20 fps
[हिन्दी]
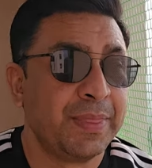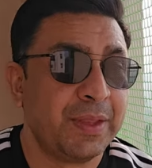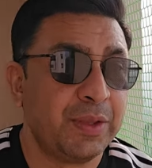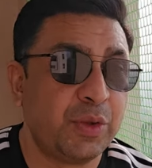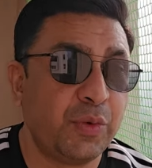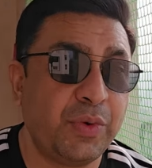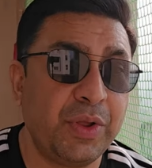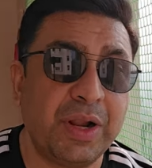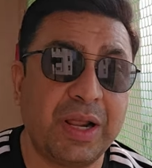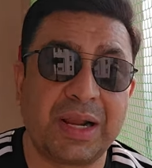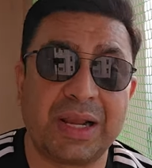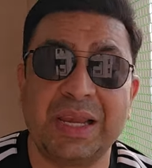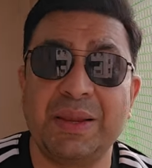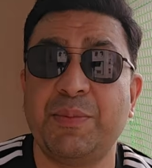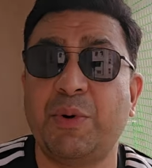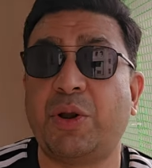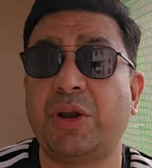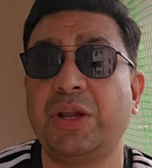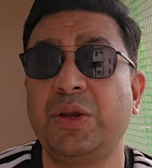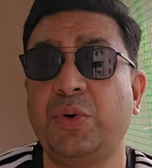तो फिर अर्ली
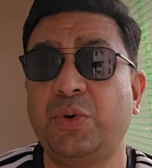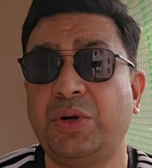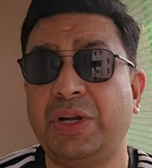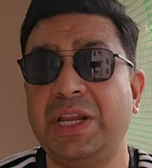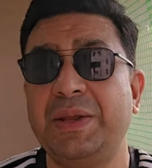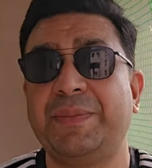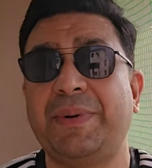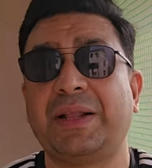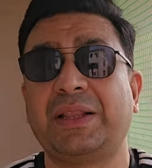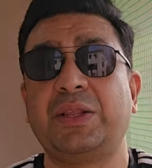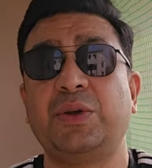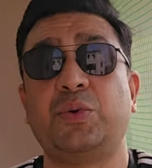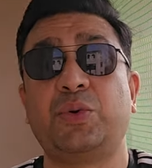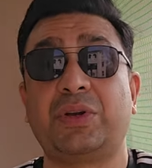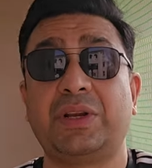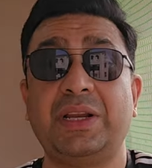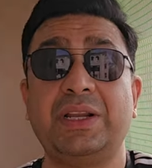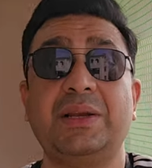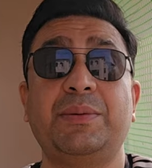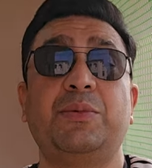मॉर्निंग उठ नहीं पाते
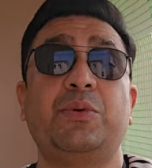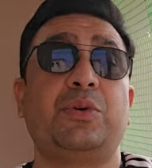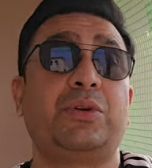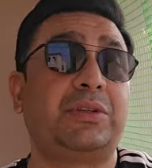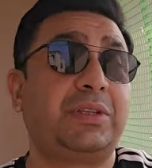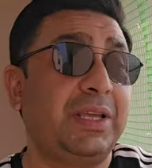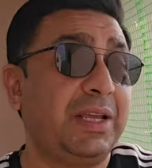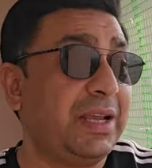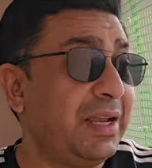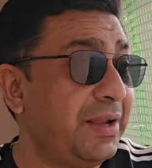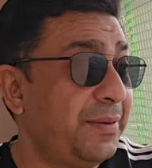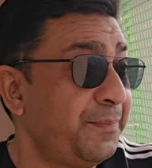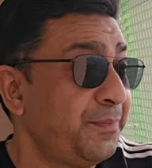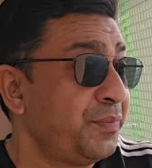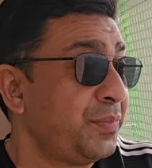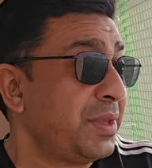उठने जब उठते हैं